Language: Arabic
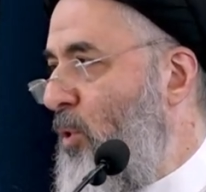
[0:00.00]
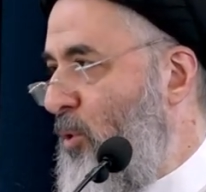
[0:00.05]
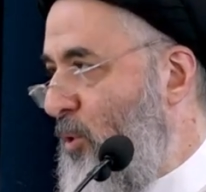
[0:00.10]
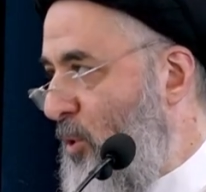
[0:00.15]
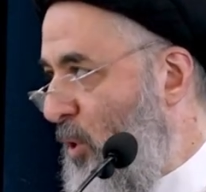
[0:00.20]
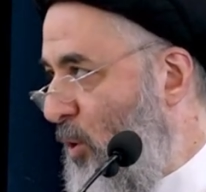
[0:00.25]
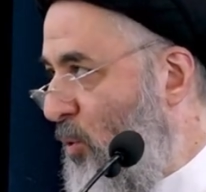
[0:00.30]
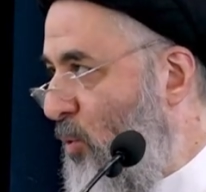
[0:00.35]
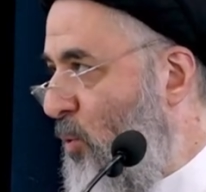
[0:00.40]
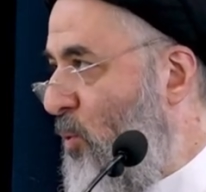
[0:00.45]

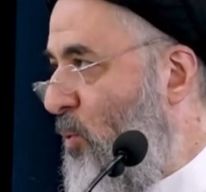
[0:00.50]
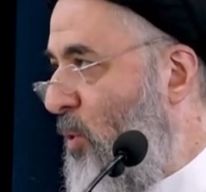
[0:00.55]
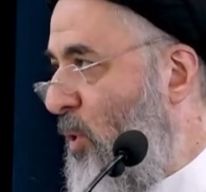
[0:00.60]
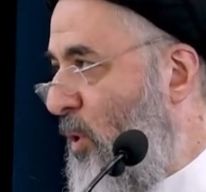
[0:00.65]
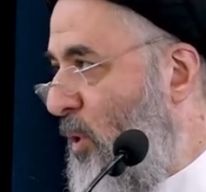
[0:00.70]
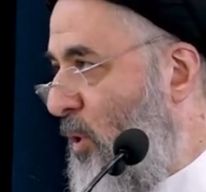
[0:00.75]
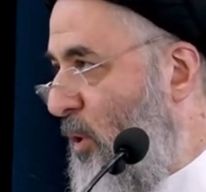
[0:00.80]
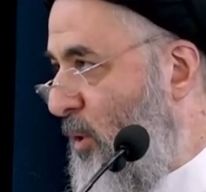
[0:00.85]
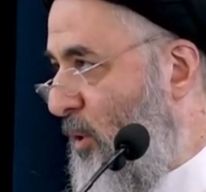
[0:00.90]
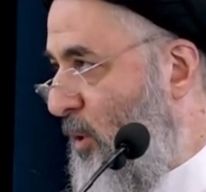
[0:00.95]
الصيد هو
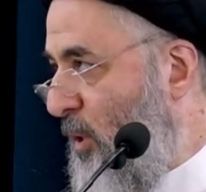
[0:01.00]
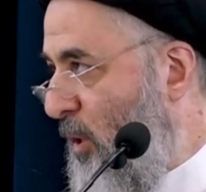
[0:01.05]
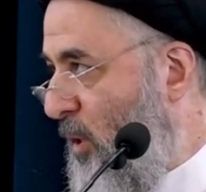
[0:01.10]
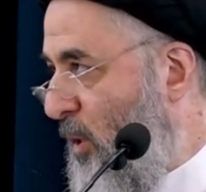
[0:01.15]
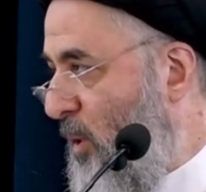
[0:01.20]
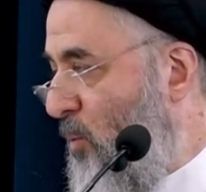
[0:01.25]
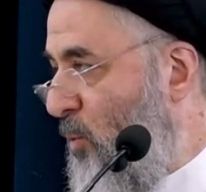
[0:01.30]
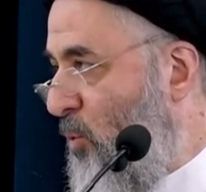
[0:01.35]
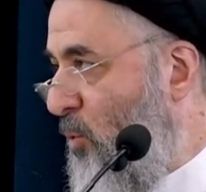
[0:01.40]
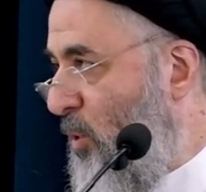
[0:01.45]
اصطدت
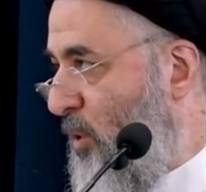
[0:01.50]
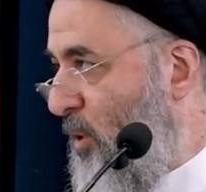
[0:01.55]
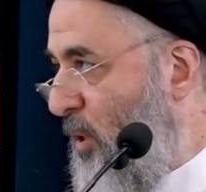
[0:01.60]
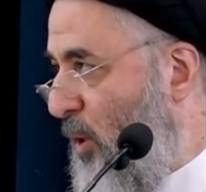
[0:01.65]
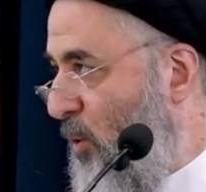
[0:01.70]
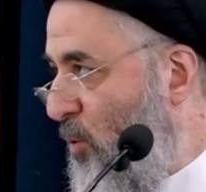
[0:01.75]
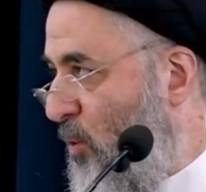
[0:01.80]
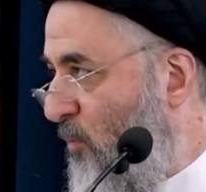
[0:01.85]
تقول صيد